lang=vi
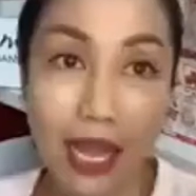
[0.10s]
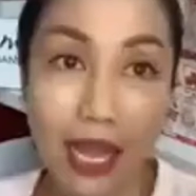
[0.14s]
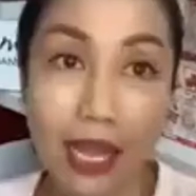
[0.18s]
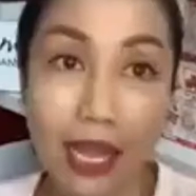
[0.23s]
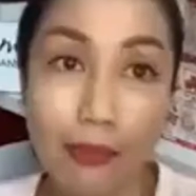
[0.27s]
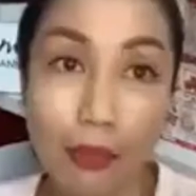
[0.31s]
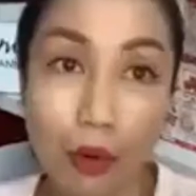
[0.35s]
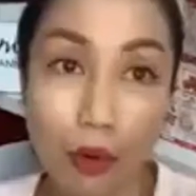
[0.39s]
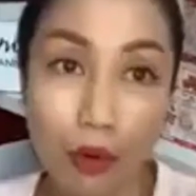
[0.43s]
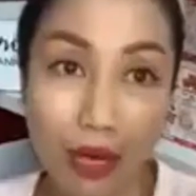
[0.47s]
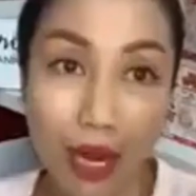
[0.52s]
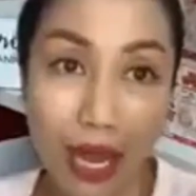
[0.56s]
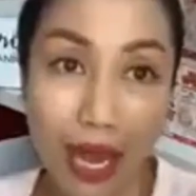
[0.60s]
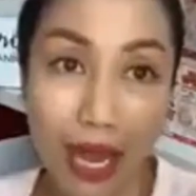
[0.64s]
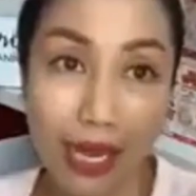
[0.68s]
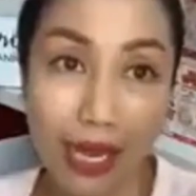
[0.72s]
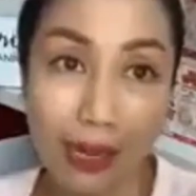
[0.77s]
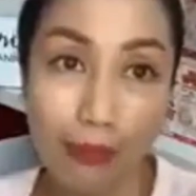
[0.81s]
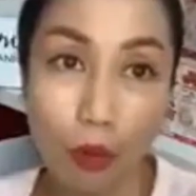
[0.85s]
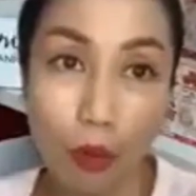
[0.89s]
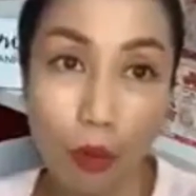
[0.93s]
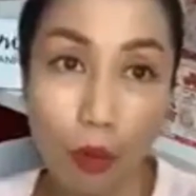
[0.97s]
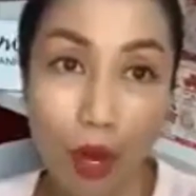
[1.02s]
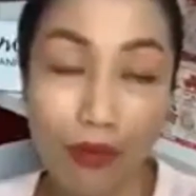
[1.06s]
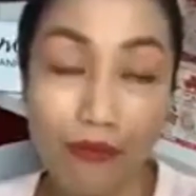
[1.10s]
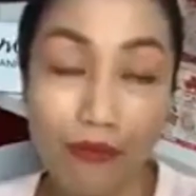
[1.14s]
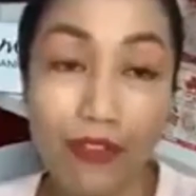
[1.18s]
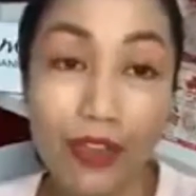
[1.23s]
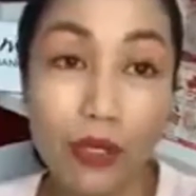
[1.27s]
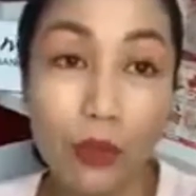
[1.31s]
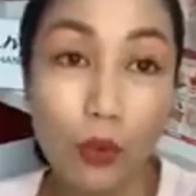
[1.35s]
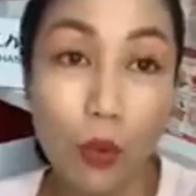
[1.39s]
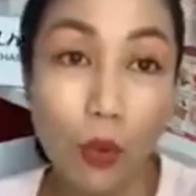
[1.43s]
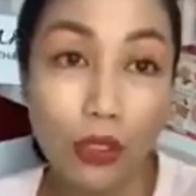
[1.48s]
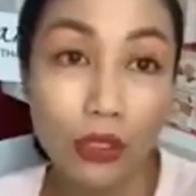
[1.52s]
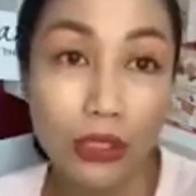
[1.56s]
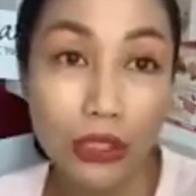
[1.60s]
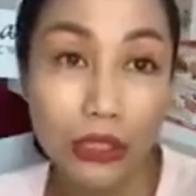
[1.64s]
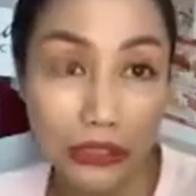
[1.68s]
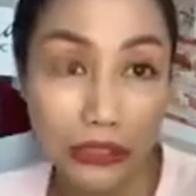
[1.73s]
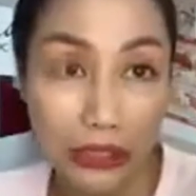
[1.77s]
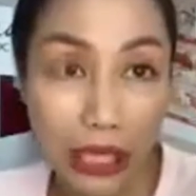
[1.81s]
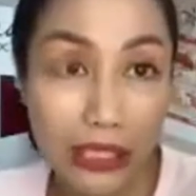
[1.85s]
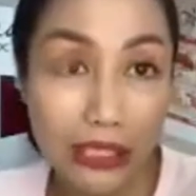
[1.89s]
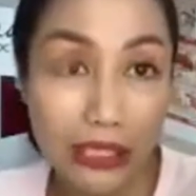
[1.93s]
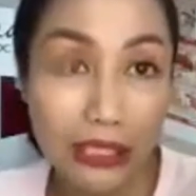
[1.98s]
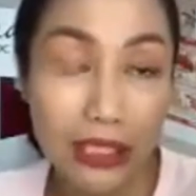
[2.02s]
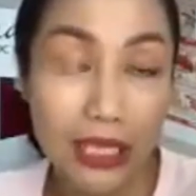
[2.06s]
Hebora là một loại viên uống tự
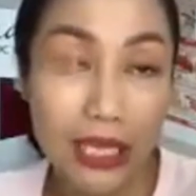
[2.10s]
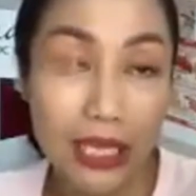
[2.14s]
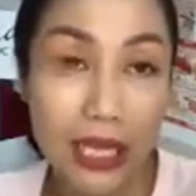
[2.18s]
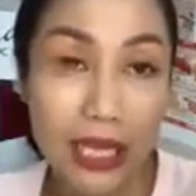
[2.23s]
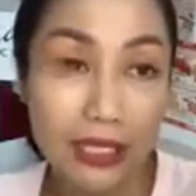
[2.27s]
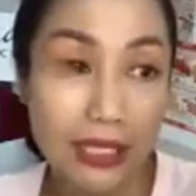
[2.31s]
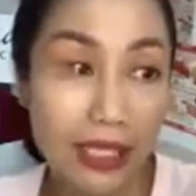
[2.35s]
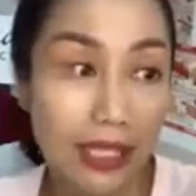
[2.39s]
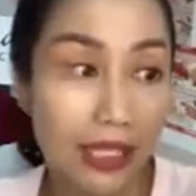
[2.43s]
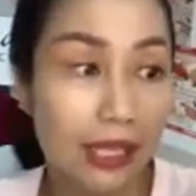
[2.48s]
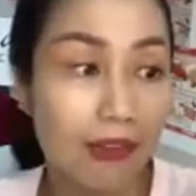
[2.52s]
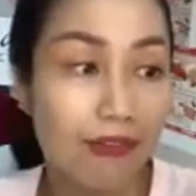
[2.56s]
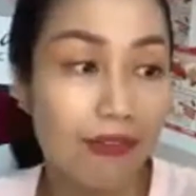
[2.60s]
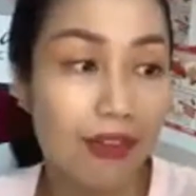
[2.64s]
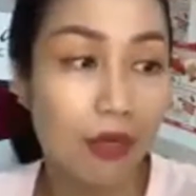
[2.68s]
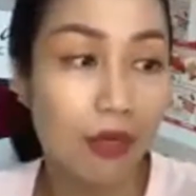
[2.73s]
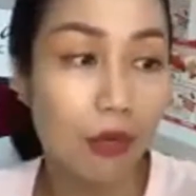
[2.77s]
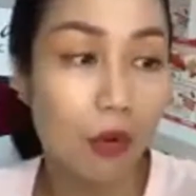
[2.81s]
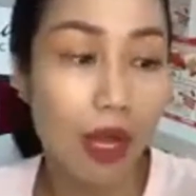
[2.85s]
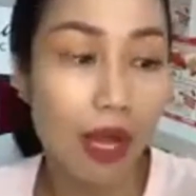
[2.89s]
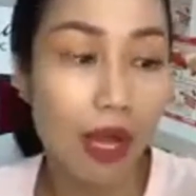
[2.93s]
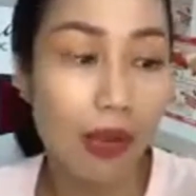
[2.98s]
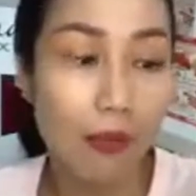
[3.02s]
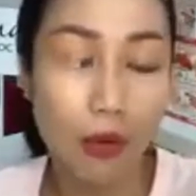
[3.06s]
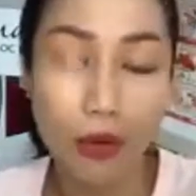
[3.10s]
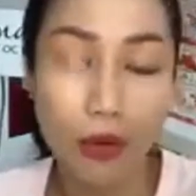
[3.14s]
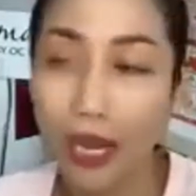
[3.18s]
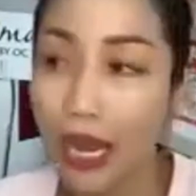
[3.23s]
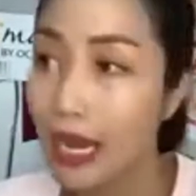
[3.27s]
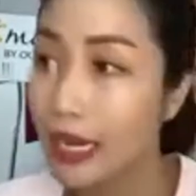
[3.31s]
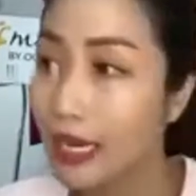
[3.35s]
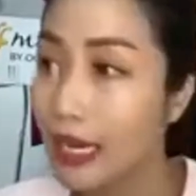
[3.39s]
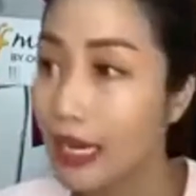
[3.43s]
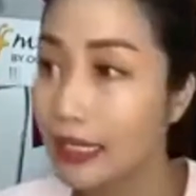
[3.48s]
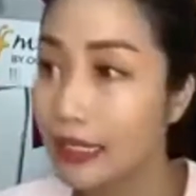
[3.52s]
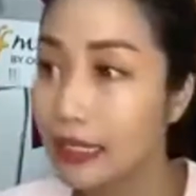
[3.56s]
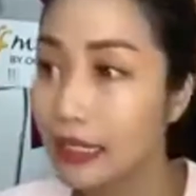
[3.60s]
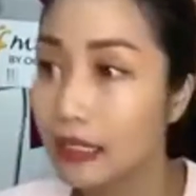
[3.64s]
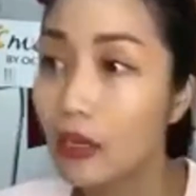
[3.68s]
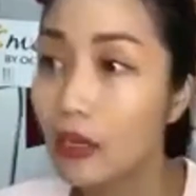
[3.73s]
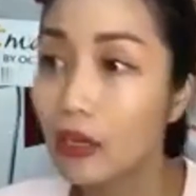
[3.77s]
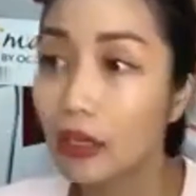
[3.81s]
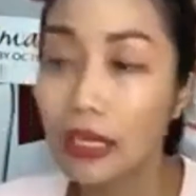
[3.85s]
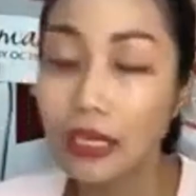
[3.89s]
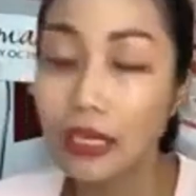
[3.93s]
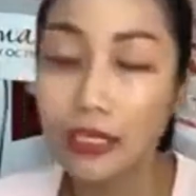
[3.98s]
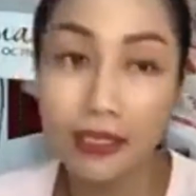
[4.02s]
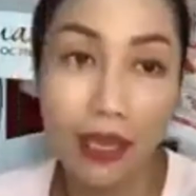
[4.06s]
thân thì cái viên uống Hebora này thì
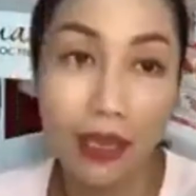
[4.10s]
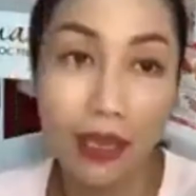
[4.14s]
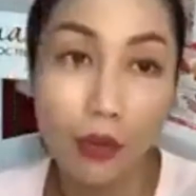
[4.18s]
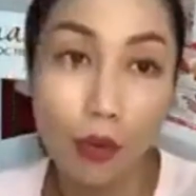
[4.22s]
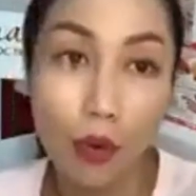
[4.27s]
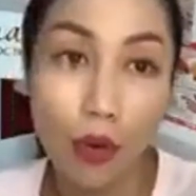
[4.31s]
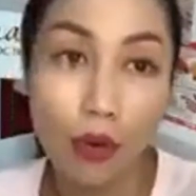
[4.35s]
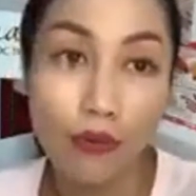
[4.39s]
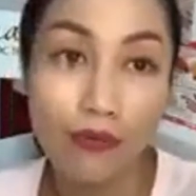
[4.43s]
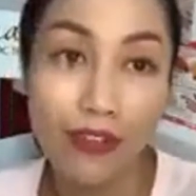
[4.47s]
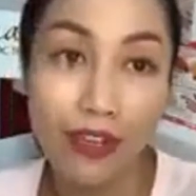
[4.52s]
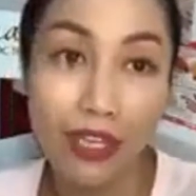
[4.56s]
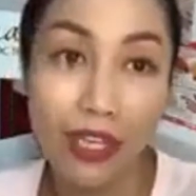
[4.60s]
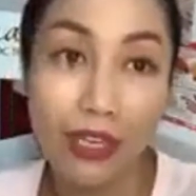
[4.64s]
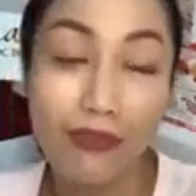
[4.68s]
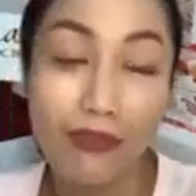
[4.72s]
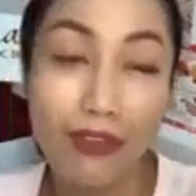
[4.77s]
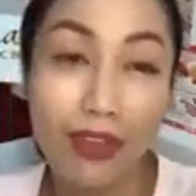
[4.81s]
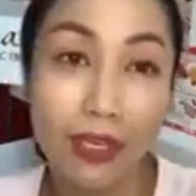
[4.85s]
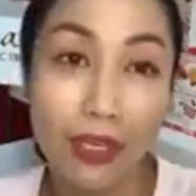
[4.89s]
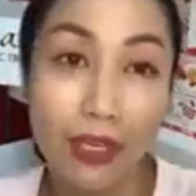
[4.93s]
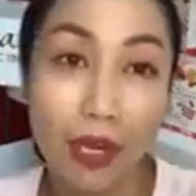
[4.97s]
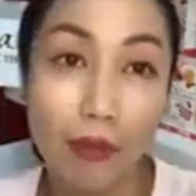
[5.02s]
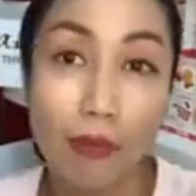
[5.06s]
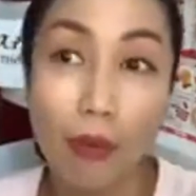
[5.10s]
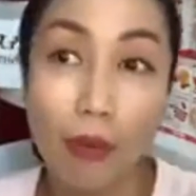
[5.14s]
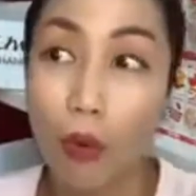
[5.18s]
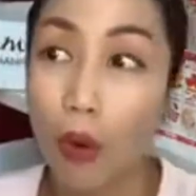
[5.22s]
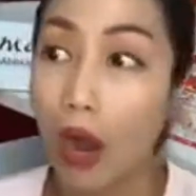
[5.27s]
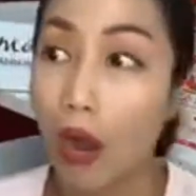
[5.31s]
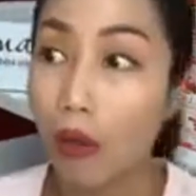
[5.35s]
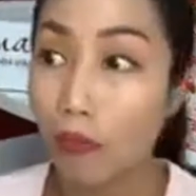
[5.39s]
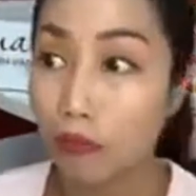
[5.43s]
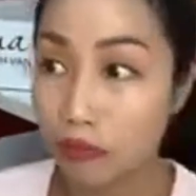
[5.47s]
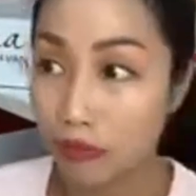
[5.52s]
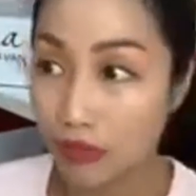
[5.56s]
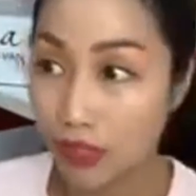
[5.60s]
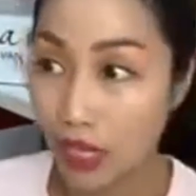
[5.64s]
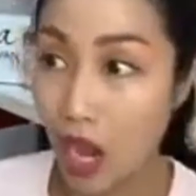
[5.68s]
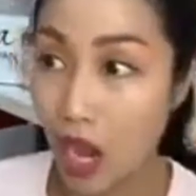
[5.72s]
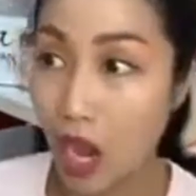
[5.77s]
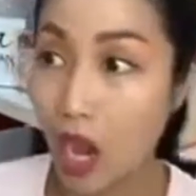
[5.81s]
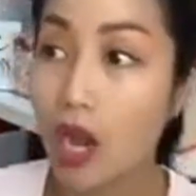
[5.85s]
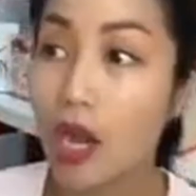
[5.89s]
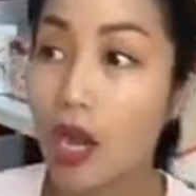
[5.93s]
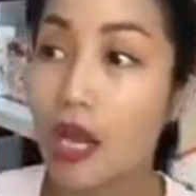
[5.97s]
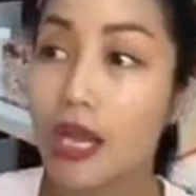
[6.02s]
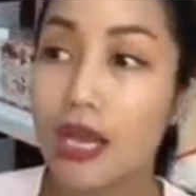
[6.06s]
cực kỳ dễ uống vì cái viên nó màu hồng
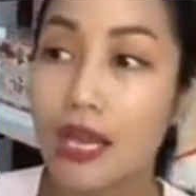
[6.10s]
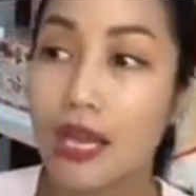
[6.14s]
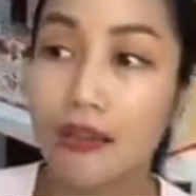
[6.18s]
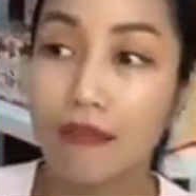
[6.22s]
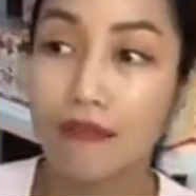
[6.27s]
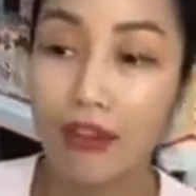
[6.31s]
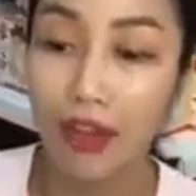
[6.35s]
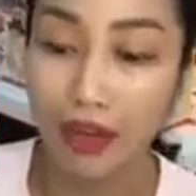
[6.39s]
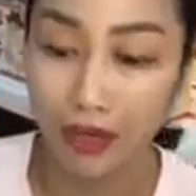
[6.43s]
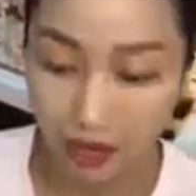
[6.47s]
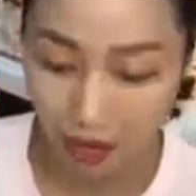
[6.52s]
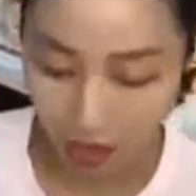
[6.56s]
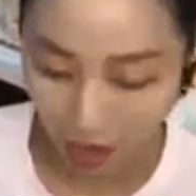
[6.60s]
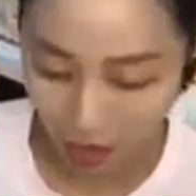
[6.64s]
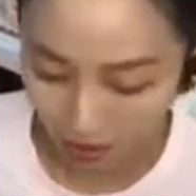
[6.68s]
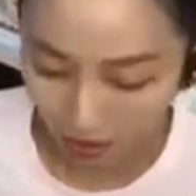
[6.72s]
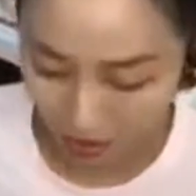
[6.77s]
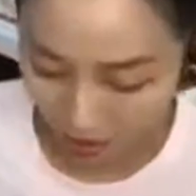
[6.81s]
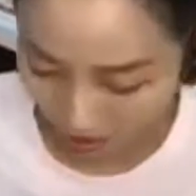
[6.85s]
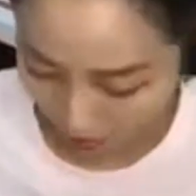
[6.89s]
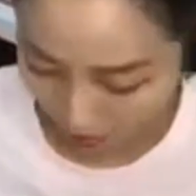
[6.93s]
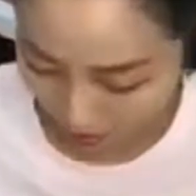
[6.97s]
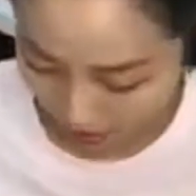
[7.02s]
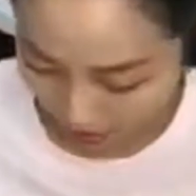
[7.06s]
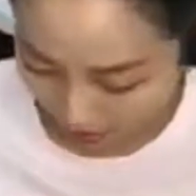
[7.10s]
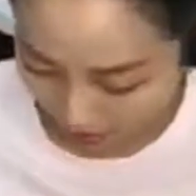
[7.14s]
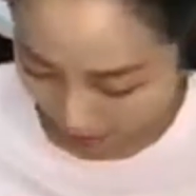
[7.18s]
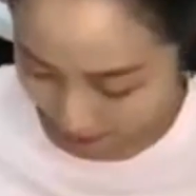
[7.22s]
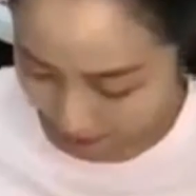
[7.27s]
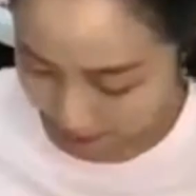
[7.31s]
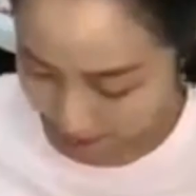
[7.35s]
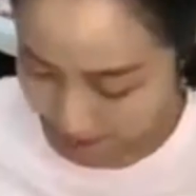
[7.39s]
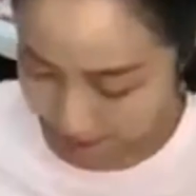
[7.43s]
nhỏ và nó rất là